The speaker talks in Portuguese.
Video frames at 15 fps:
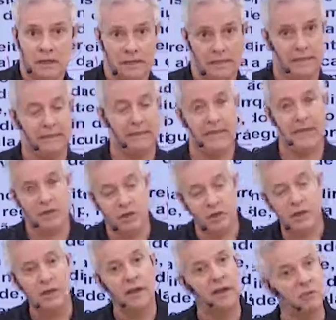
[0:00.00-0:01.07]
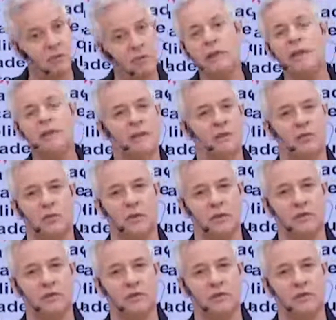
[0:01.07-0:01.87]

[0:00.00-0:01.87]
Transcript: A taxa regula essas duas